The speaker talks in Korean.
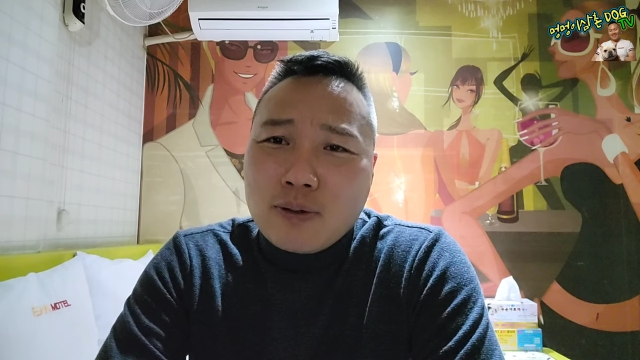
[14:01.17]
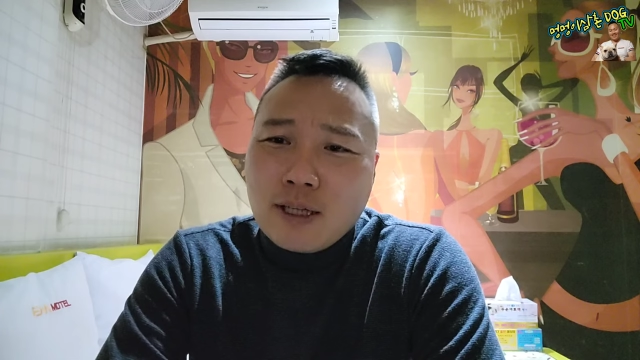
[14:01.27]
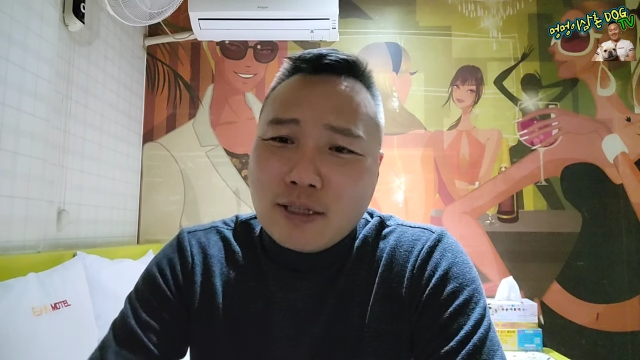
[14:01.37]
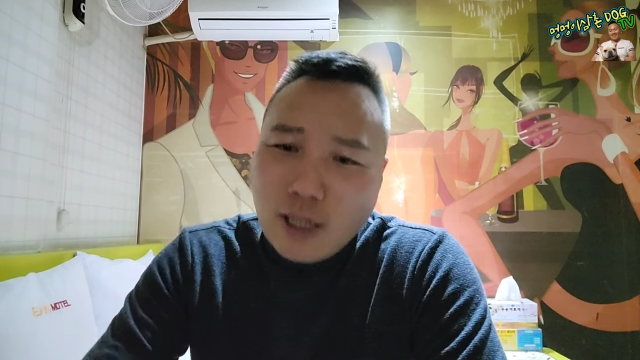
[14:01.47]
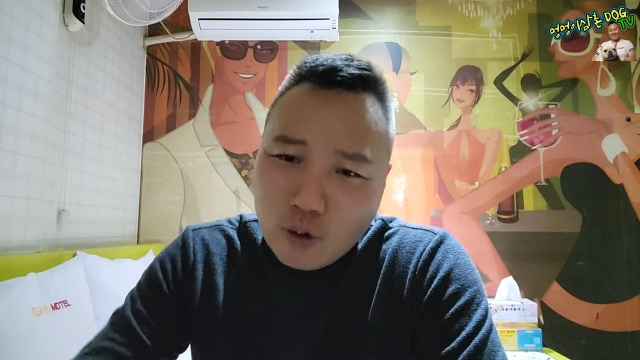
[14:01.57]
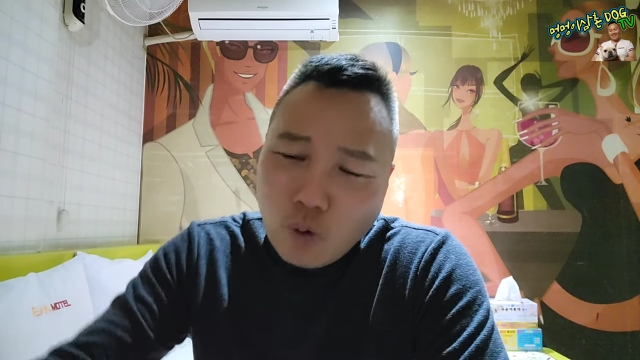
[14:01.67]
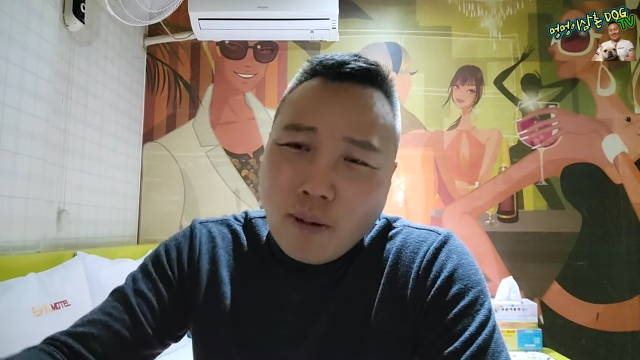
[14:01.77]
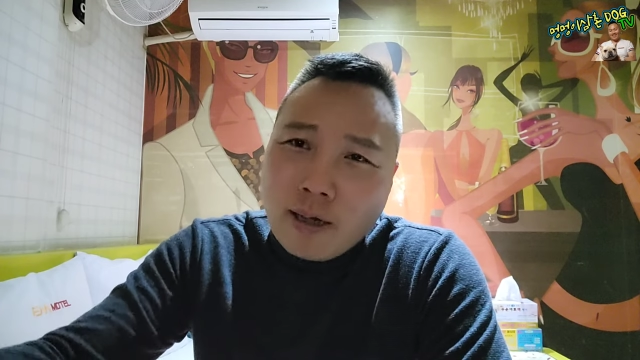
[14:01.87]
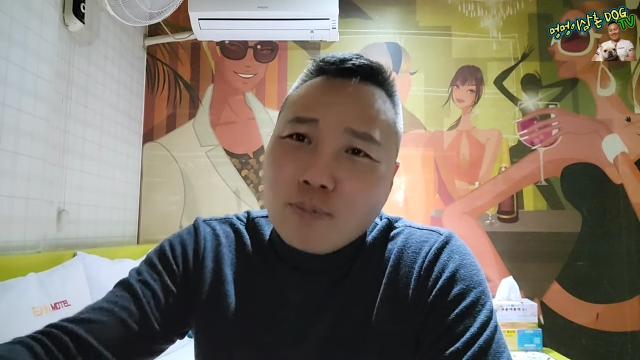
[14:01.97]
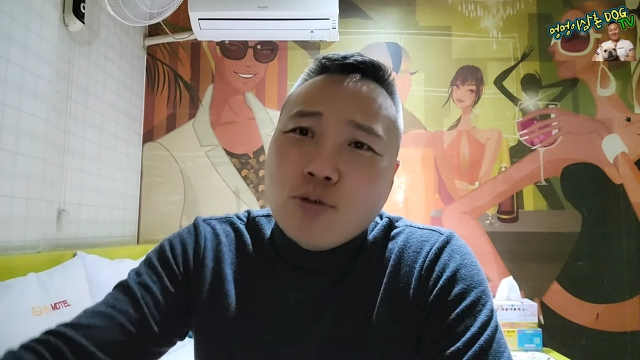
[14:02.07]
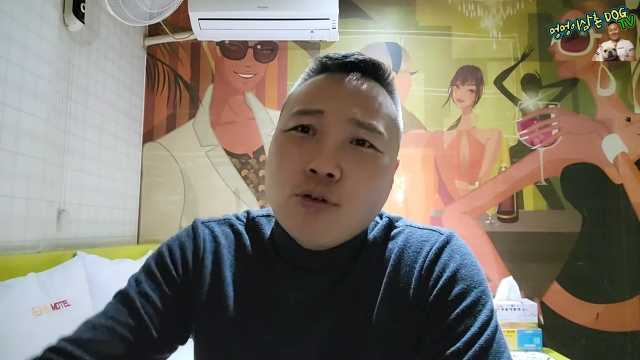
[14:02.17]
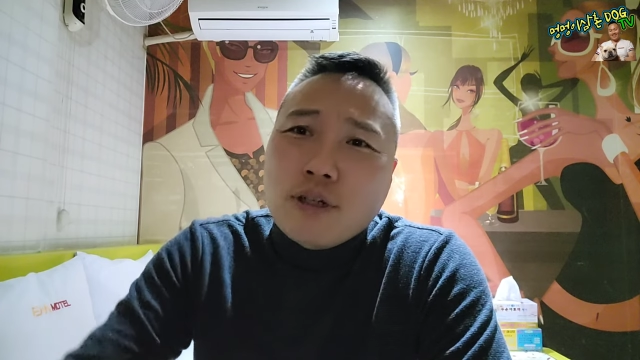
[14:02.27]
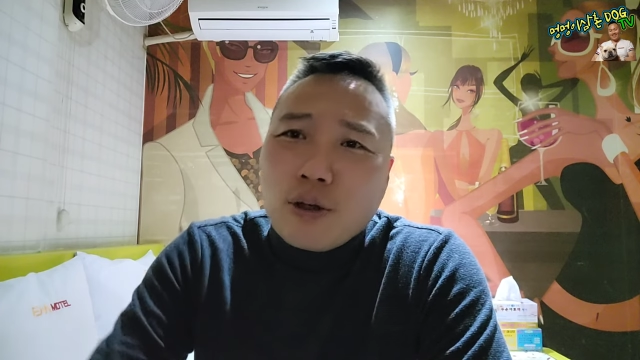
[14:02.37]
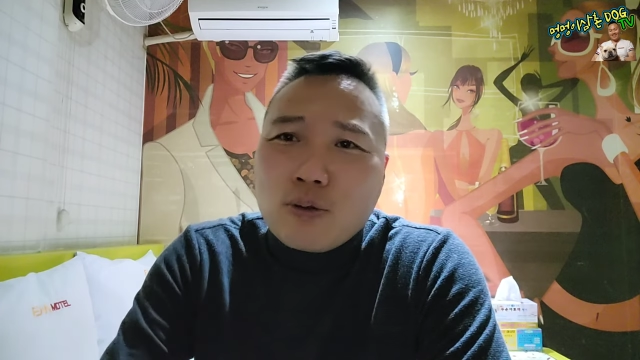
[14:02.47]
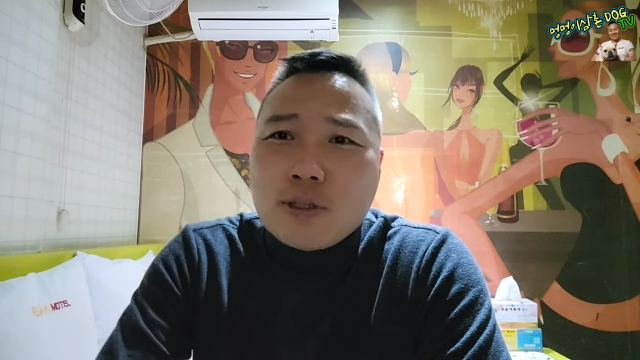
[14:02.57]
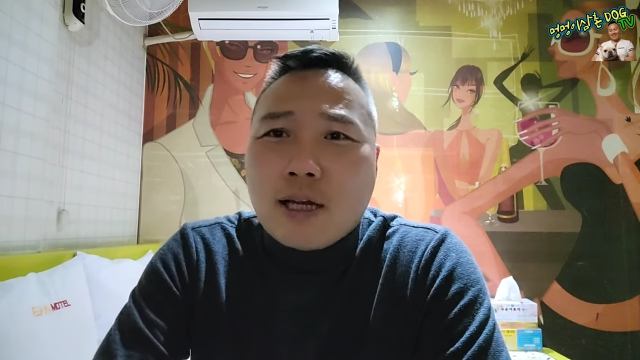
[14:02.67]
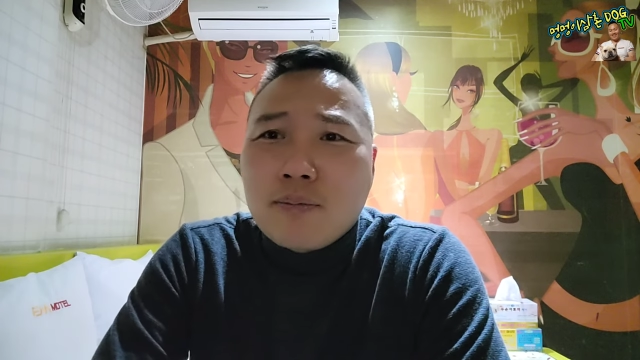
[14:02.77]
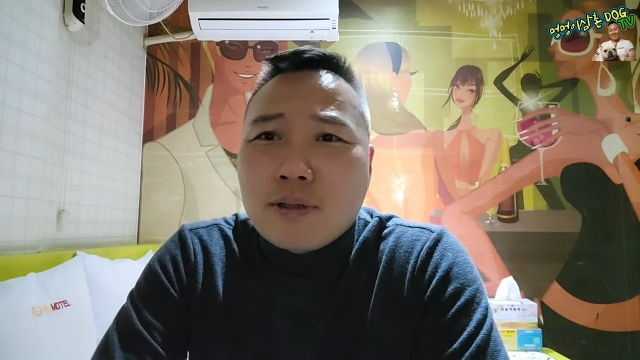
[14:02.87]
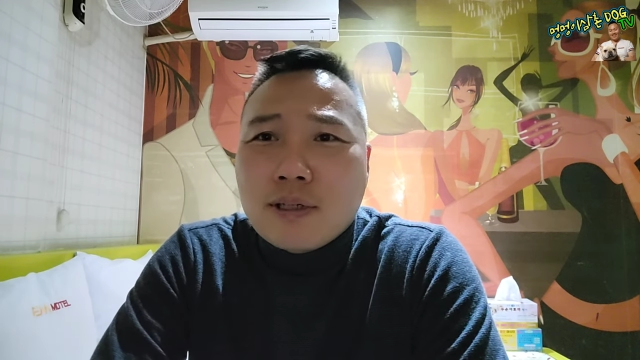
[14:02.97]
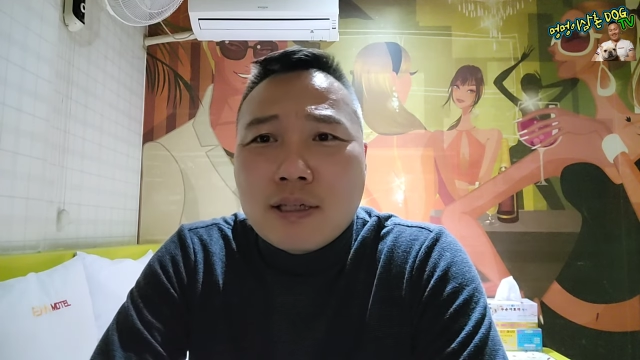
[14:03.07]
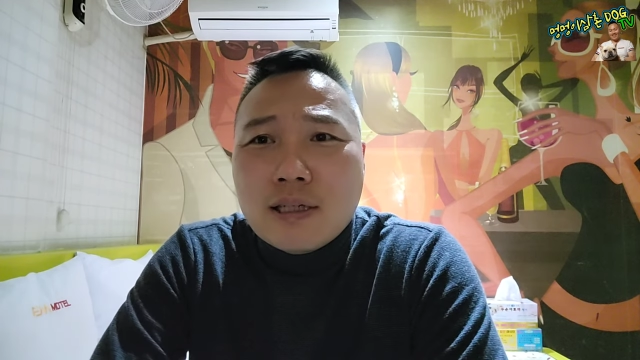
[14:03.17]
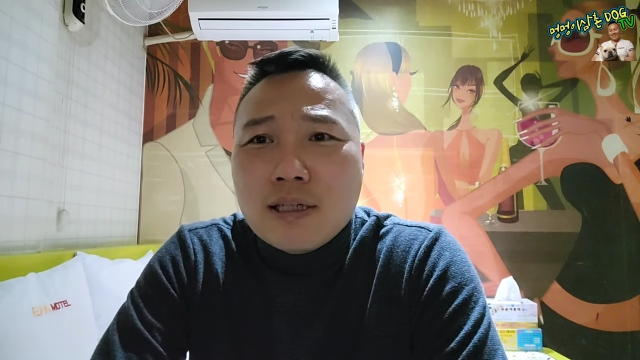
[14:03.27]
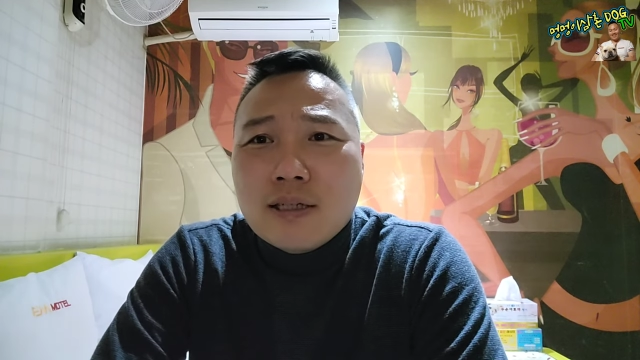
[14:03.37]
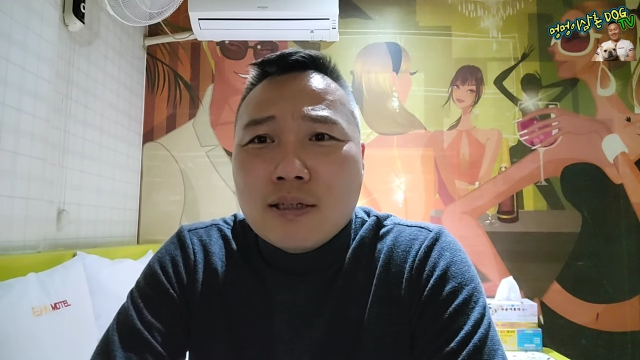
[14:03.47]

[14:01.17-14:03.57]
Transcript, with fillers: 근데 그게 또말은 물은 거예요 또 사람들이